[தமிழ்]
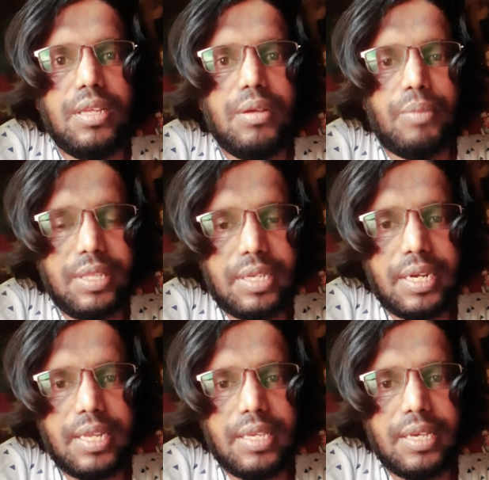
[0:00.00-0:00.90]

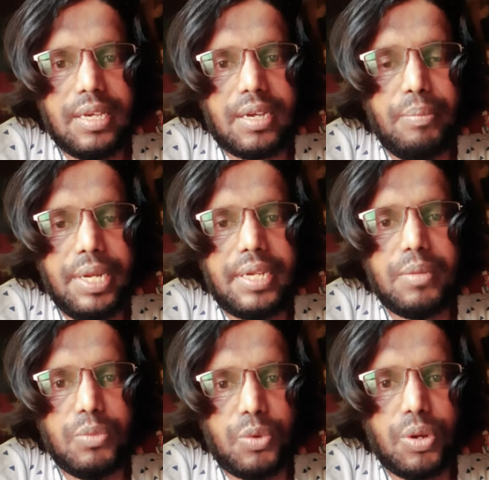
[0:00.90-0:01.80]
மதுக்கடையை
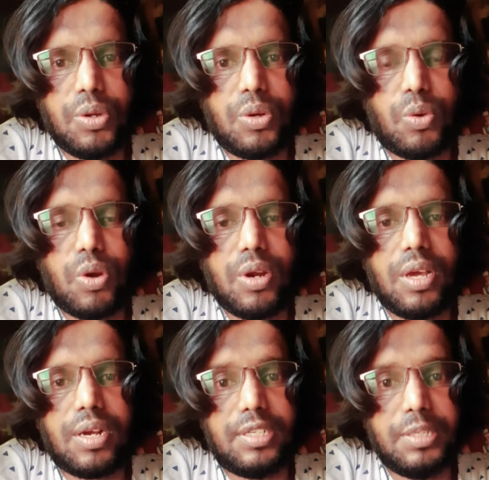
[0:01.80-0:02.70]
கம்ப்ளீட்டாக மூடணும் கொரோனா
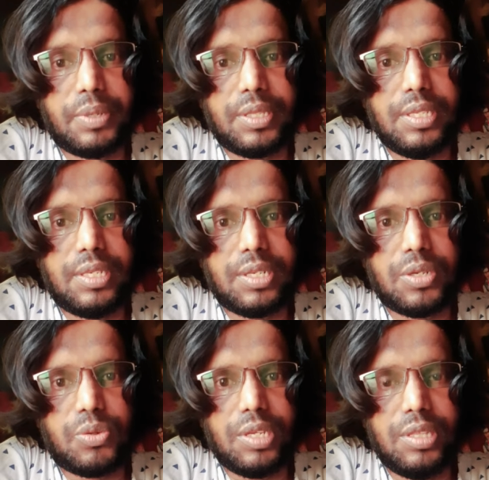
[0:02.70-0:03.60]
கட்டுப்படுத்திட்டு
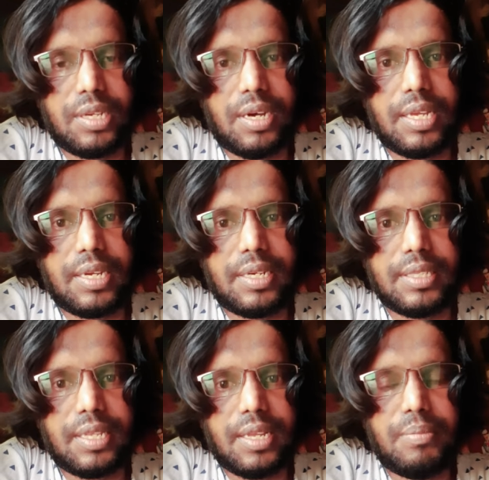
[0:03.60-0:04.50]
இருக்கக்கூடிய இந்த
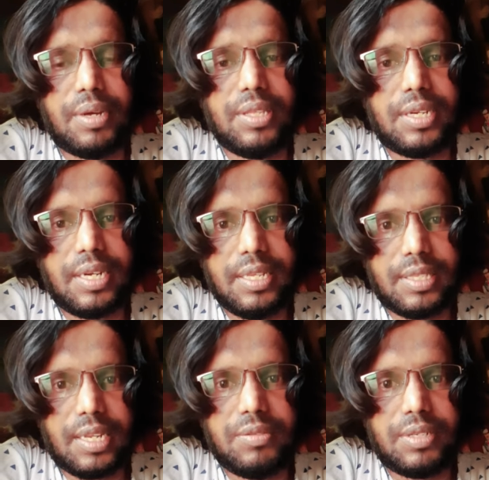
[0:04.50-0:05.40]
காலகட்டத்தில் மதுக்கடையை
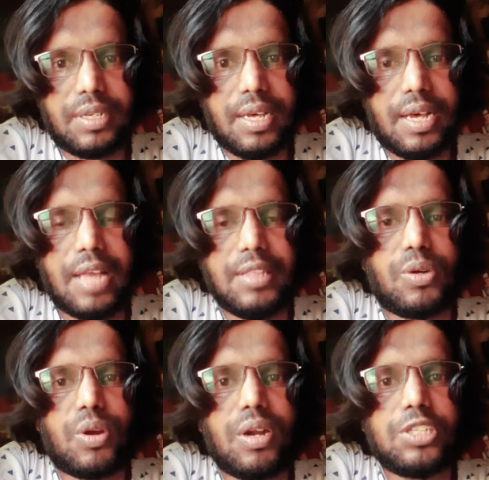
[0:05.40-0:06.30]
திறந்து விட்டால் அது
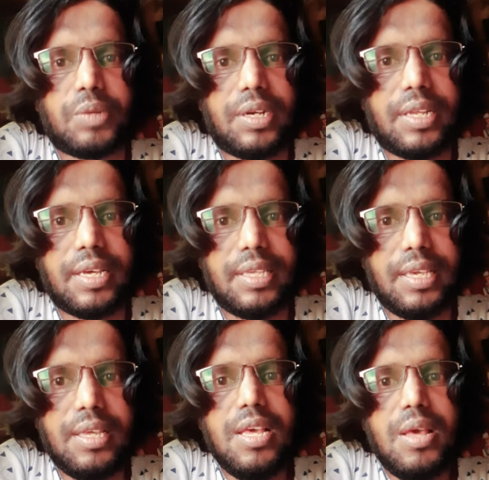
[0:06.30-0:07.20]
கொரோனா ஸ்ப்ரெட்
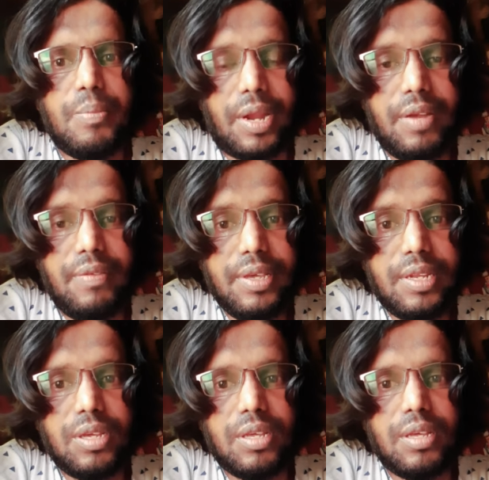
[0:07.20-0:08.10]
ஆகி
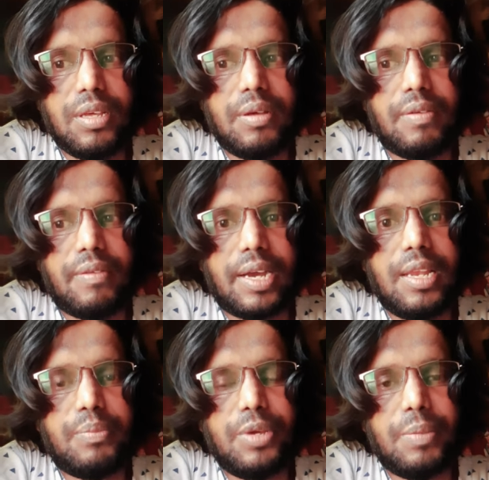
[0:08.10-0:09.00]
பல்வேறு
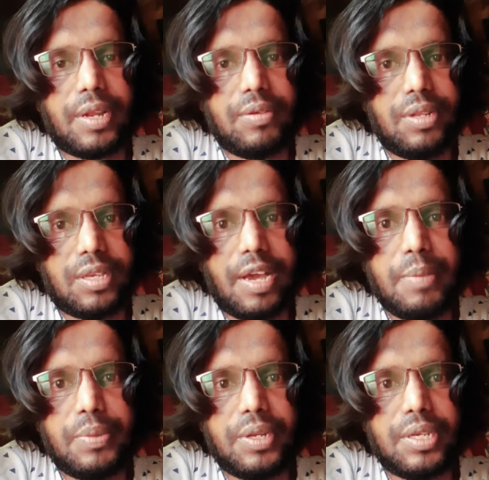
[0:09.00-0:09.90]
வகையில் போய் பரவலுக்கு
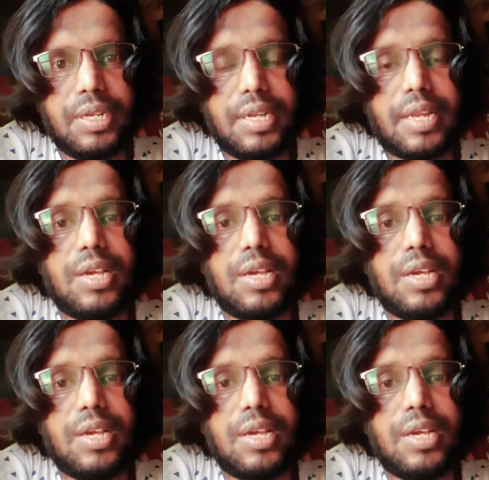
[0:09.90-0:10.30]
வாய்ப்பு இருக்குது நிறையா